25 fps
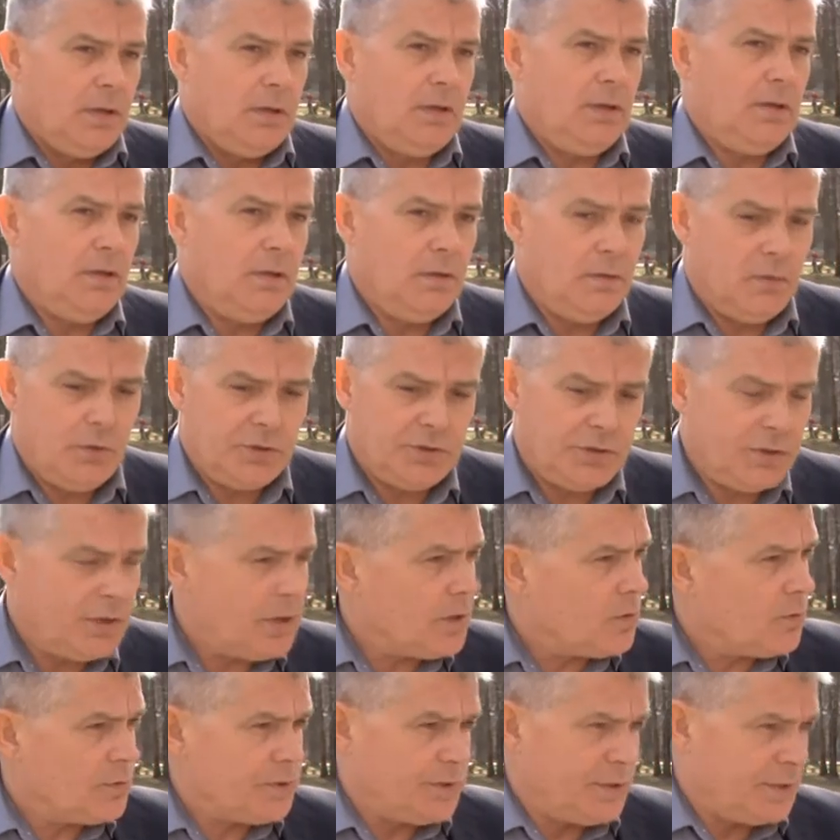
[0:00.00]
И очень
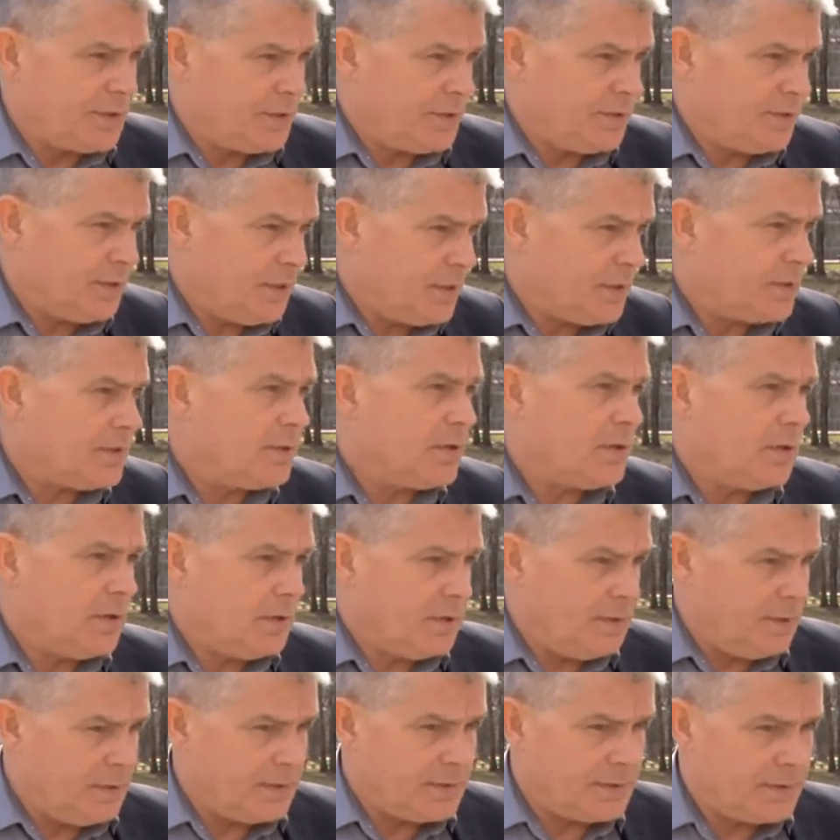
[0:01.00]
хорошие архитекторы
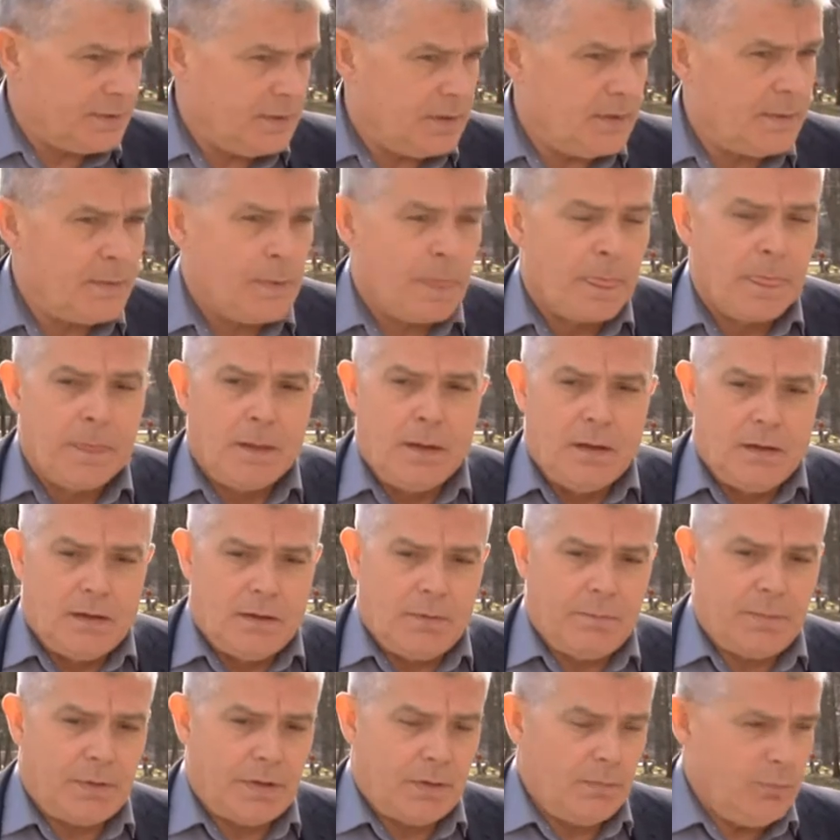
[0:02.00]
одесские
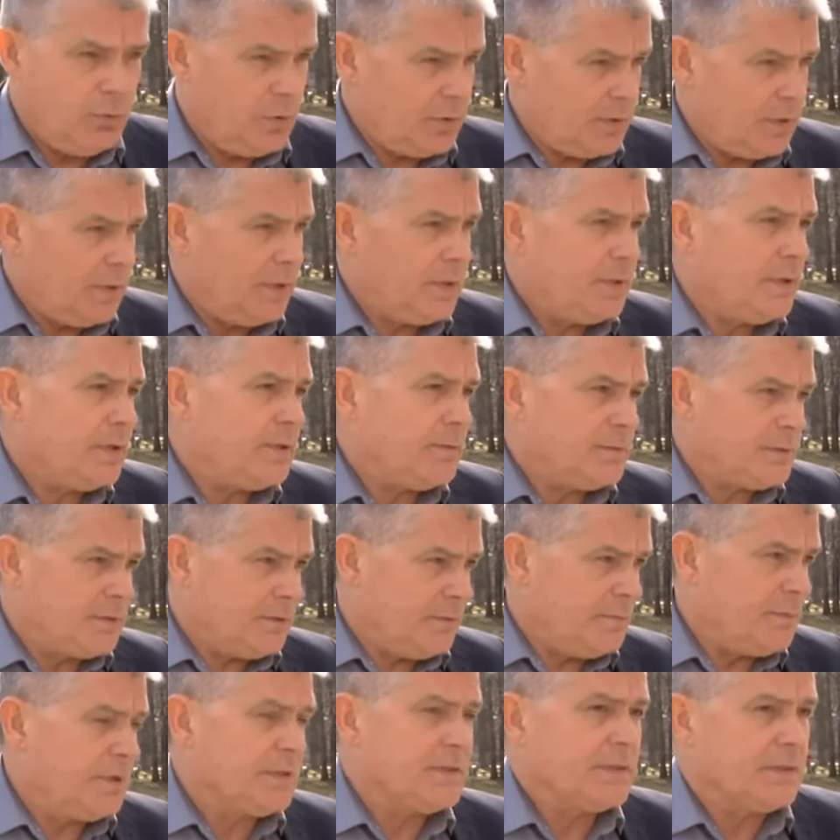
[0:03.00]
поработали над этим
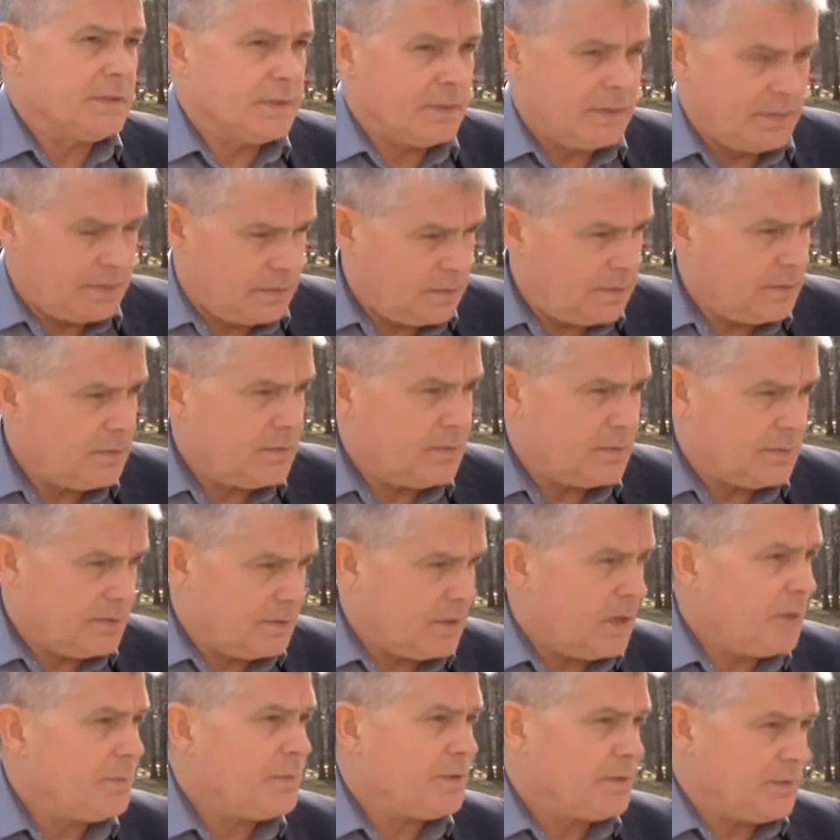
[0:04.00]
совместно с,
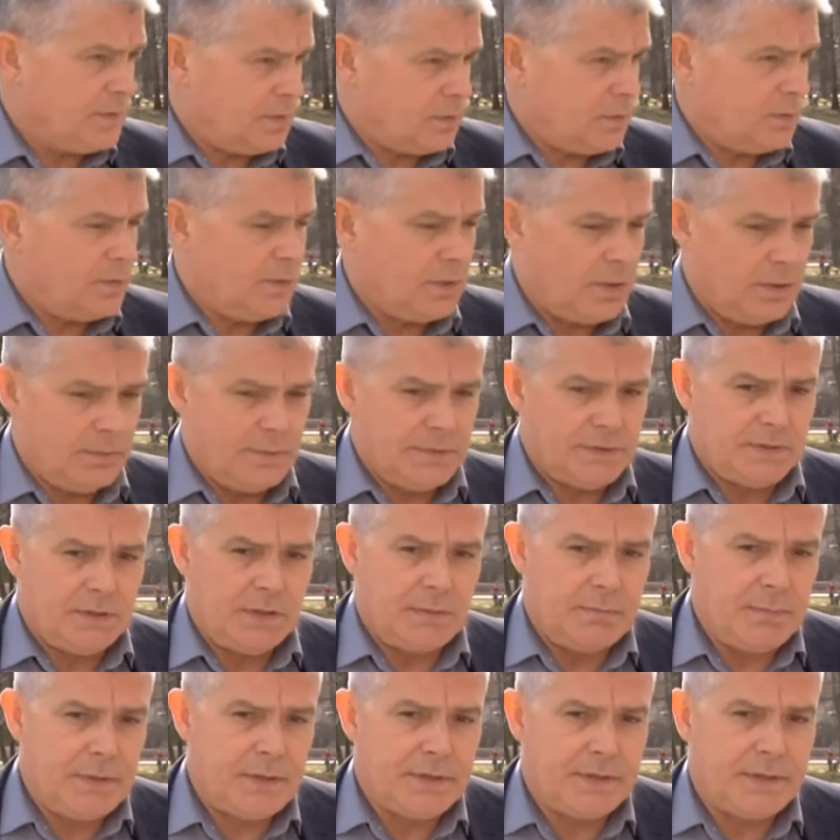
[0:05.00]
с нами, с сотрудниками
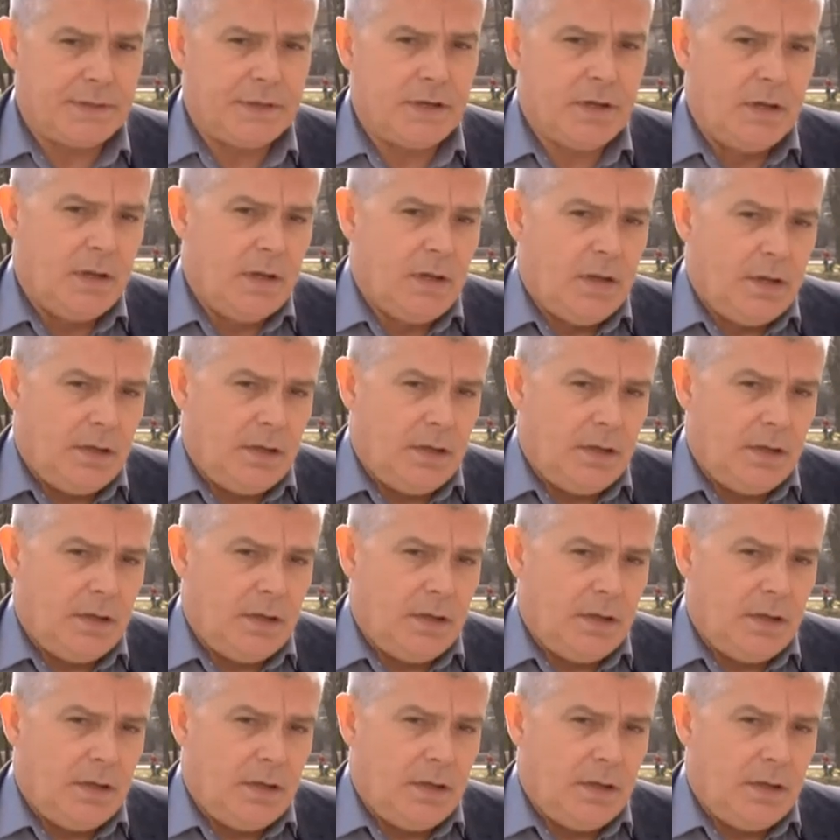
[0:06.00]
зоопарка.